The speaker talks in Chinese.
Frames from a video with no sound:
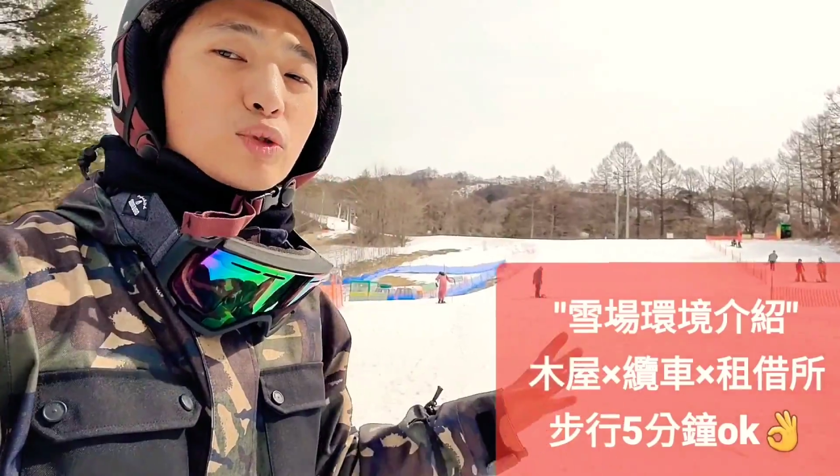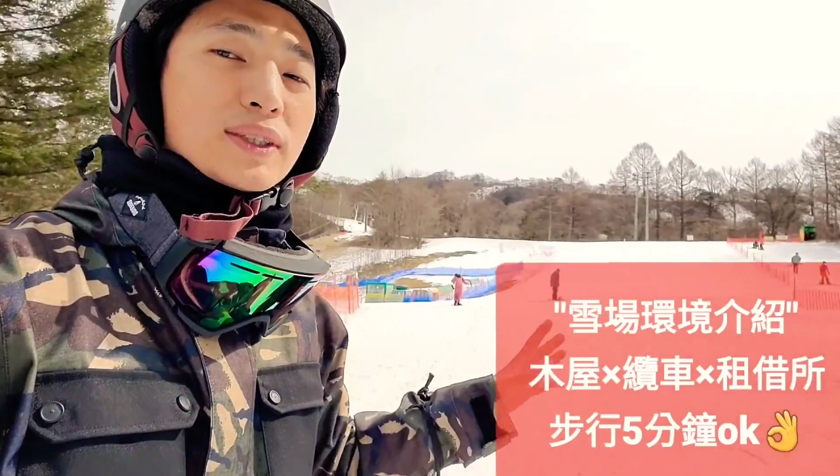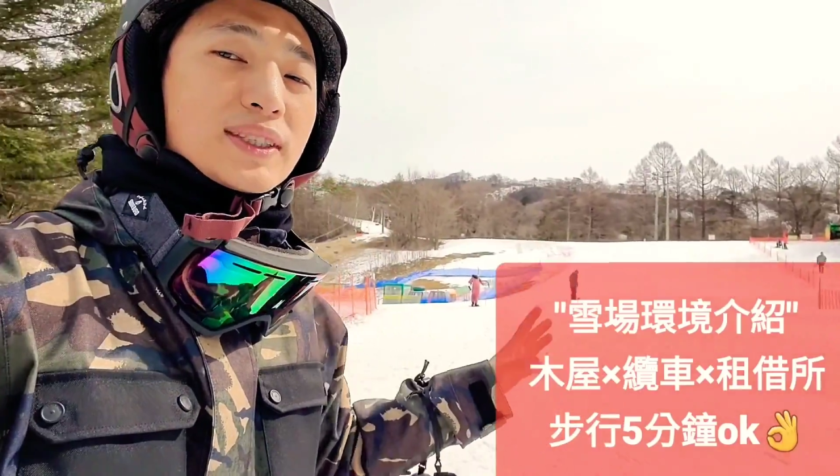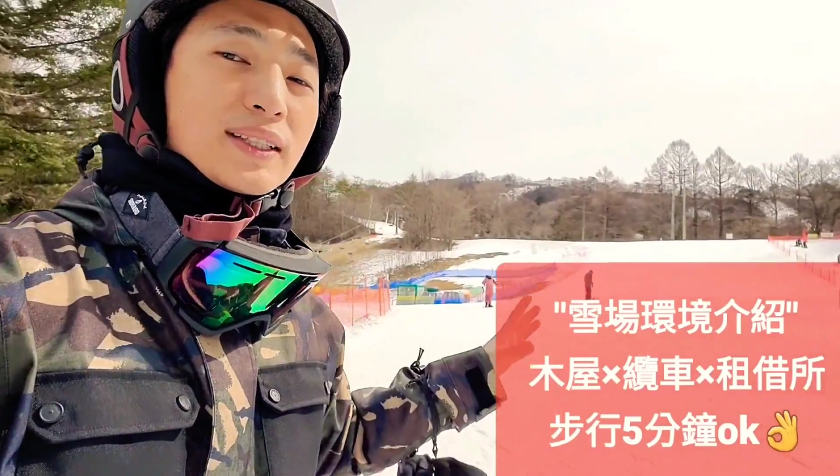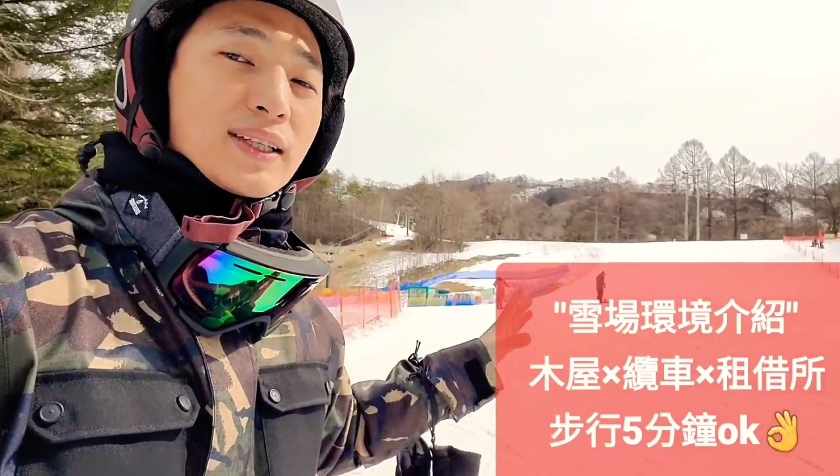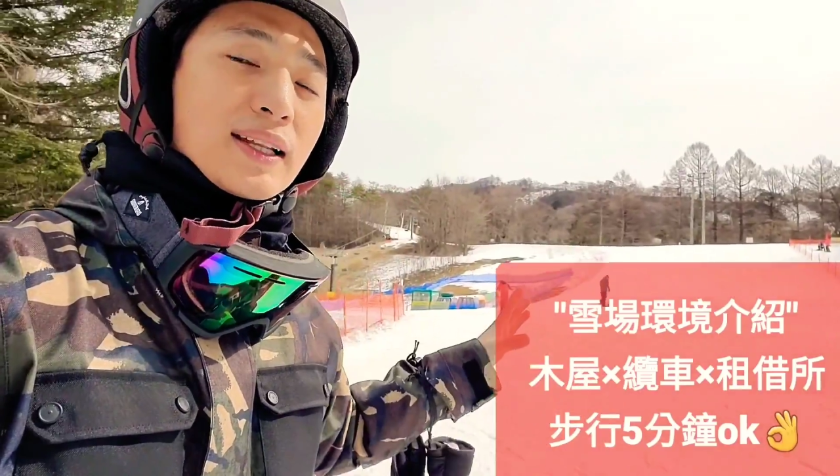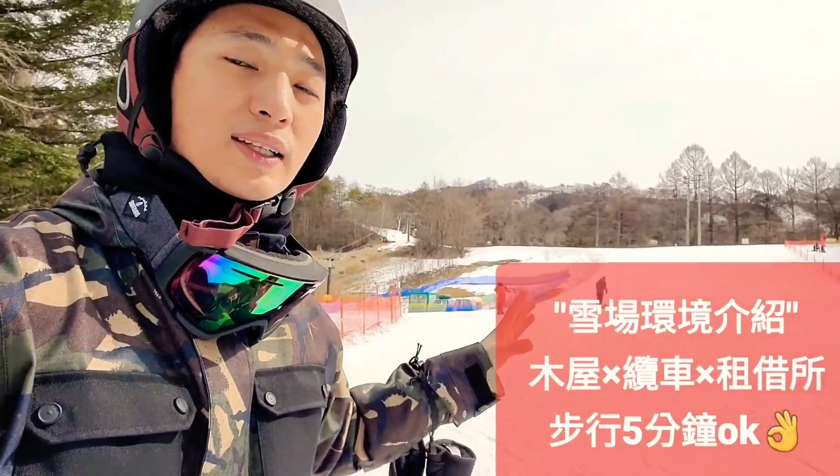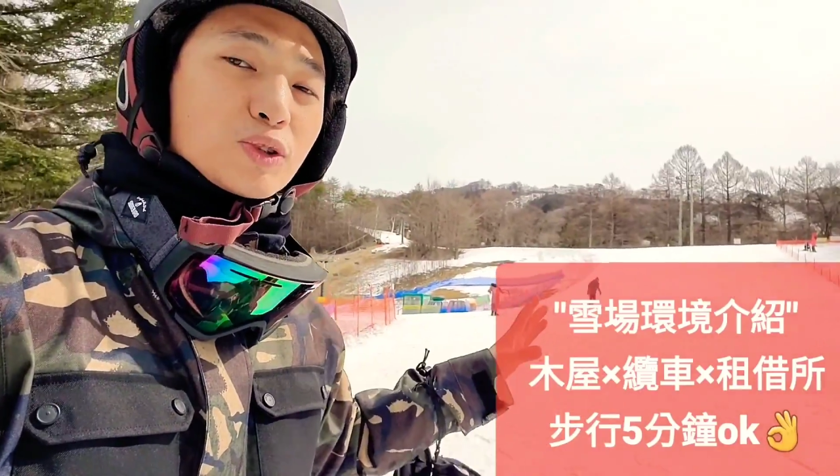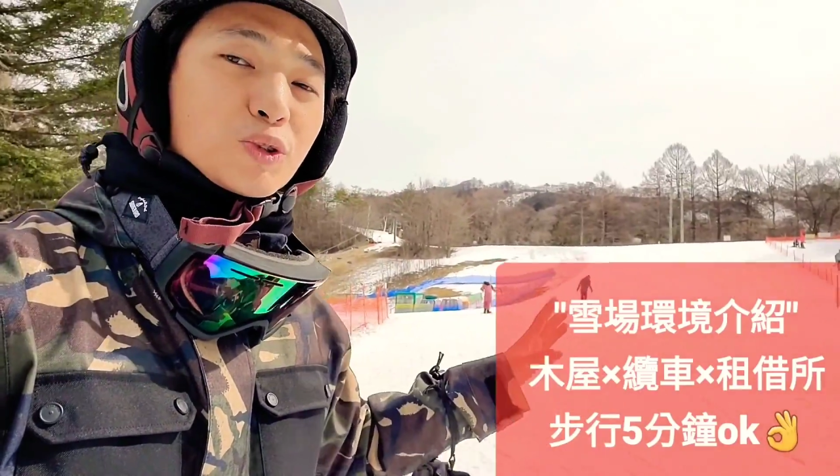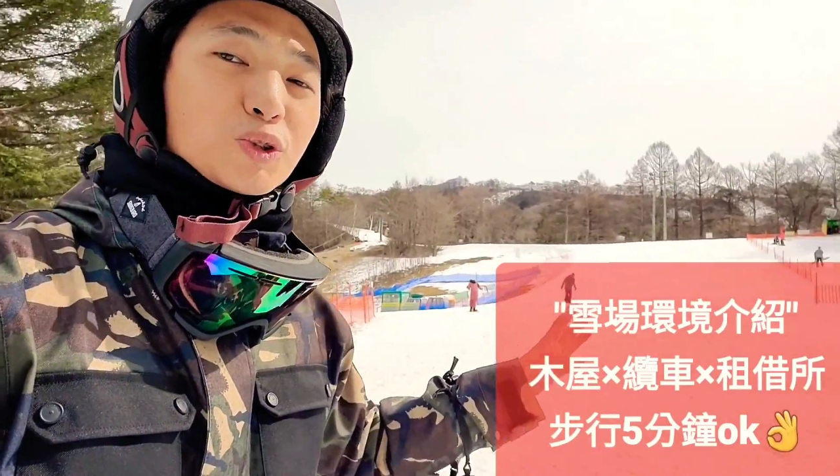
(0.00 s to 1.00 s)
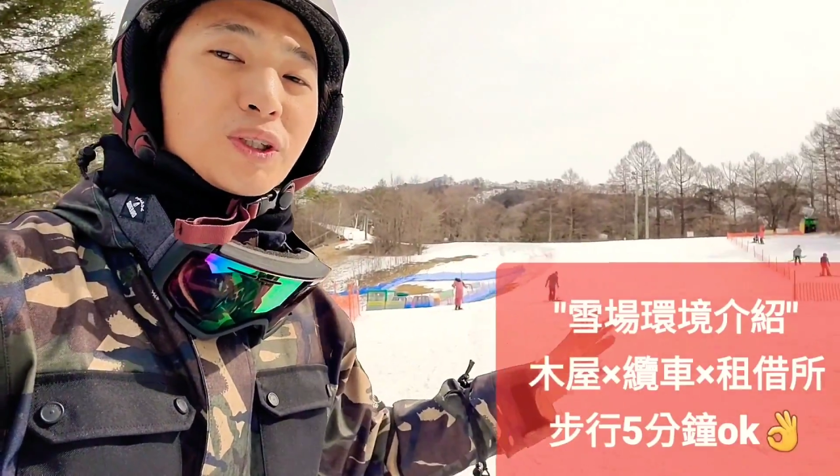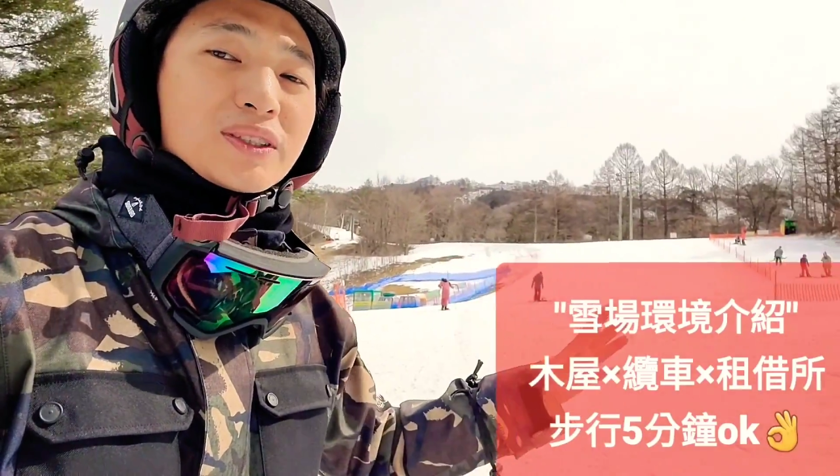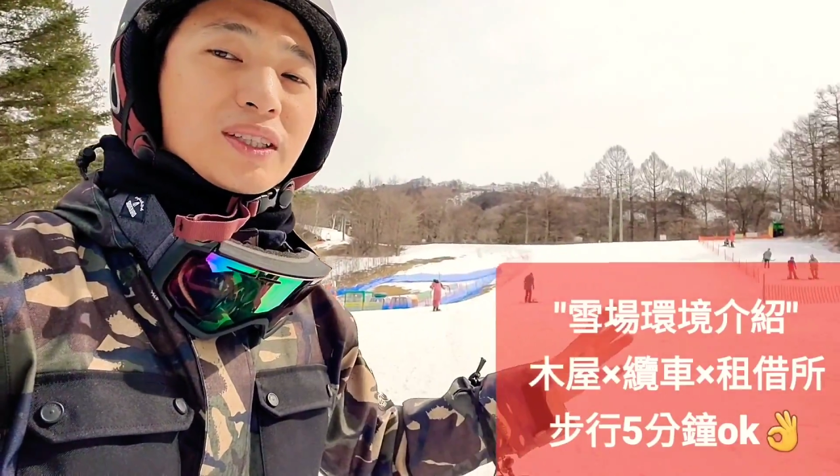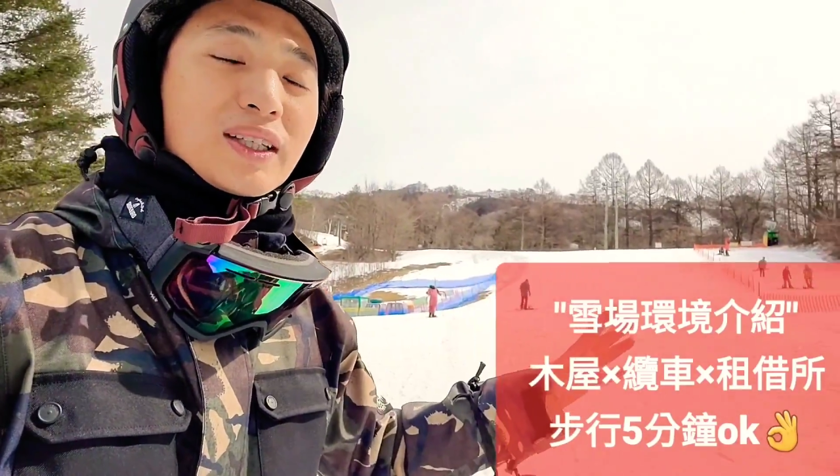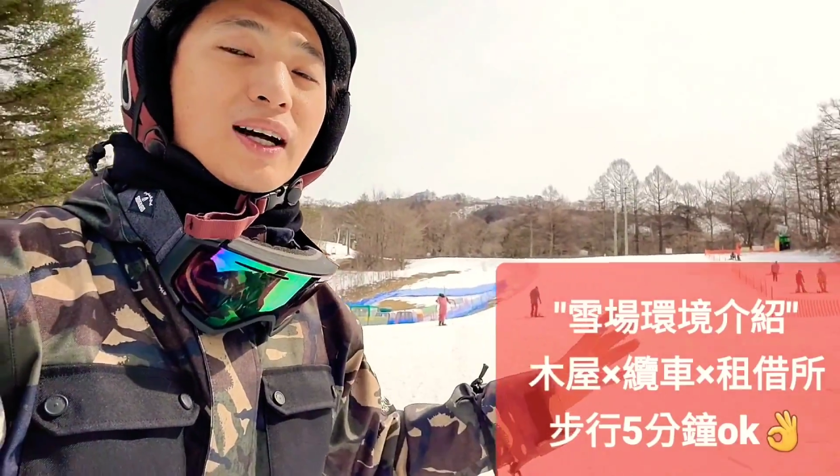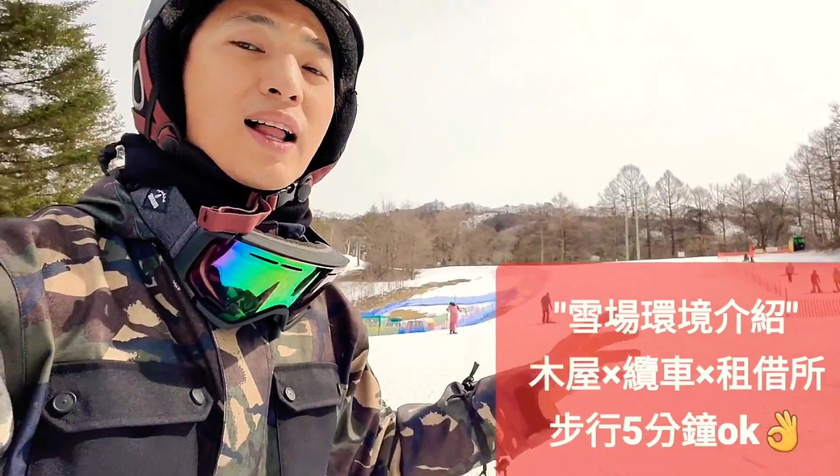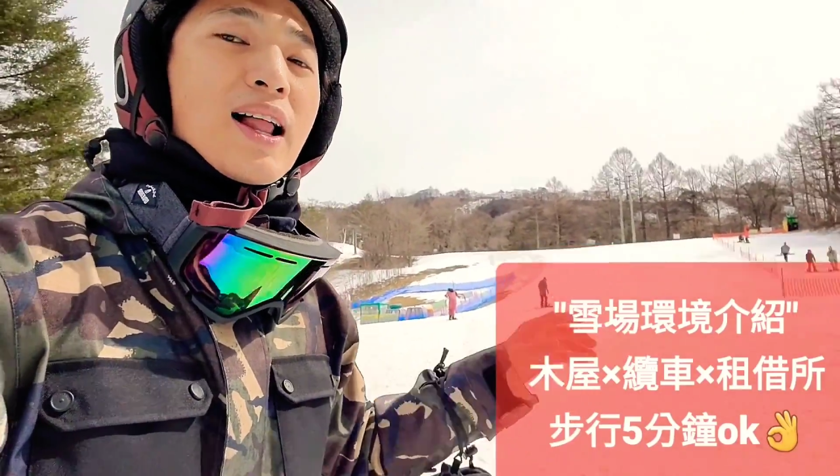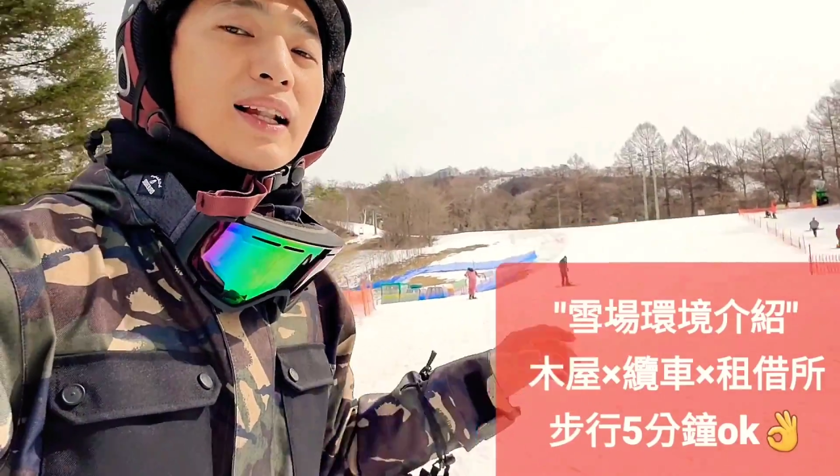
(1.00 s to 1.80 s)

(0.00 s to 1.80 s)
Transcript: 最简单的初学者的。